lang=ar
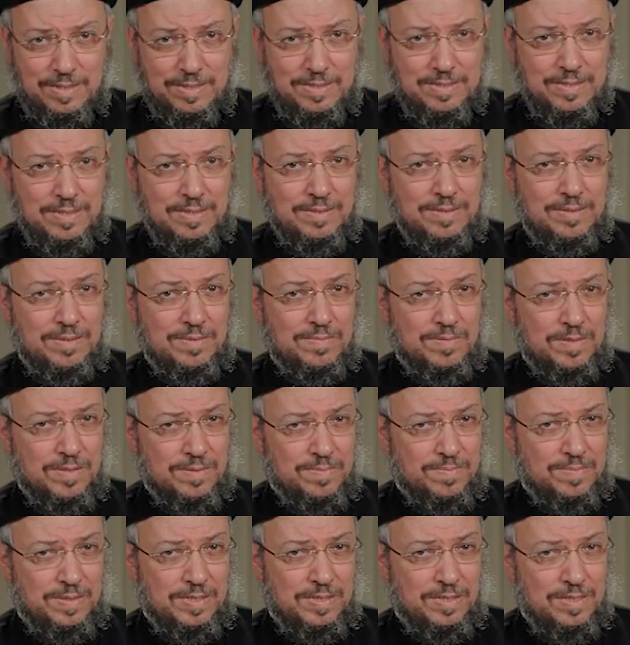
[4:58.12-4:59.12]
إذا
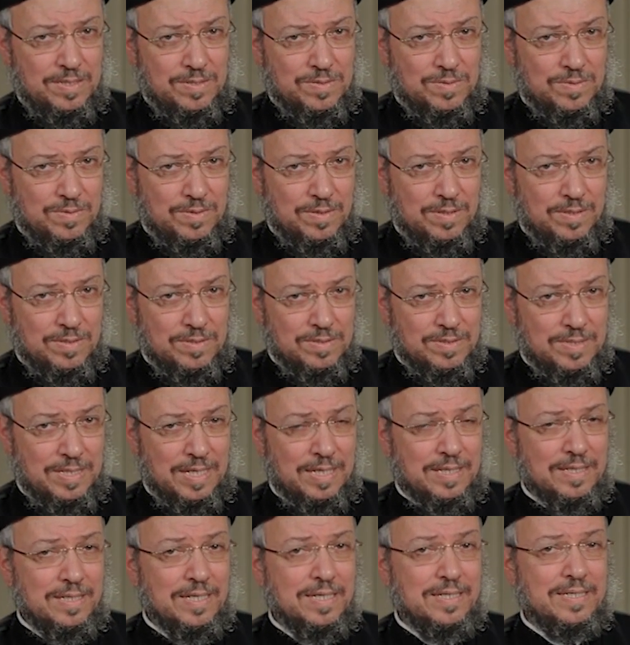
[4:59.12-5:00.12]
ربنا يسوع
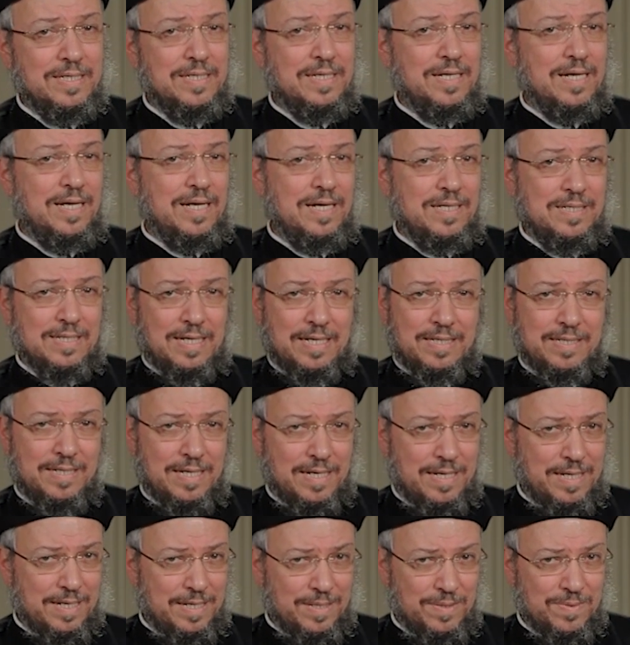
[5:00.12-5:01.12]
ظل إلها
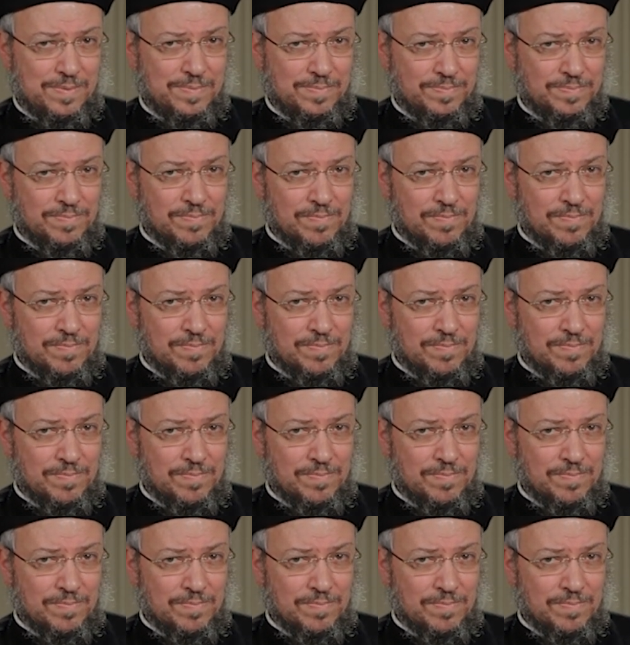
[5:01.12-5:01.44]
على حاله